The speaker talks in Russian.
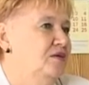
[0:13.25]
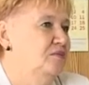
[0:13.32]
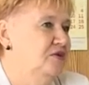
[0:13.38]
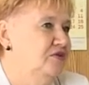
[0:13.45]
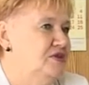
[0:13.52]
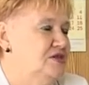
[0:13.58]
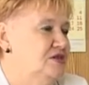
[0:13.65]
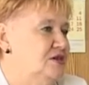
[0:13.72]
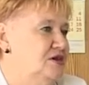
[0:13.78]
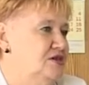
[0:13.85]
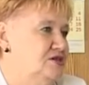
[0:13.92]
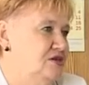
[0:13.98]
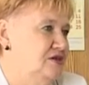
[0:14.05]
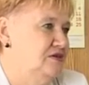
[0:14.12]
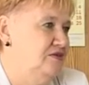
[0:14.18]
Мы в
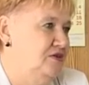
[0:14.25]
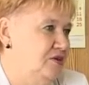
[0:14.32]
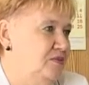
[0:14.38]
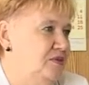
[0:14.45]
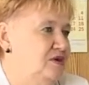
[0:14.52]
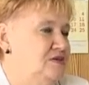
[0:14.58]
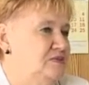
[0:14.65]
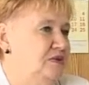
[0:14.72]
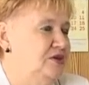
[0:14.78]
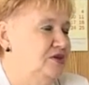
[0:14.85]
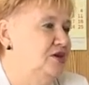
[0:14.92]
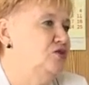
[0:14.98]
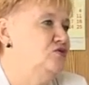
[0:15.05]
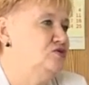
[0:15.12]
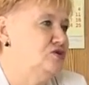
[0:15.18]
настоящее время
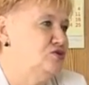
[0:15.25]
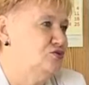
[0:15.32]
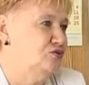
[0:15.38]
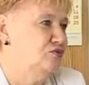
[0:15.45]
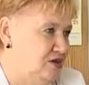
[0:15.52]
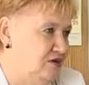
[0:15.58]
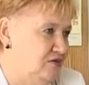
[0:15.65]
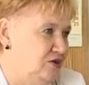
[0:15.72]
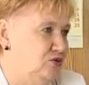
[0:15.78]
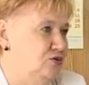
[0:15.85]
осмотрели уже 100 человек,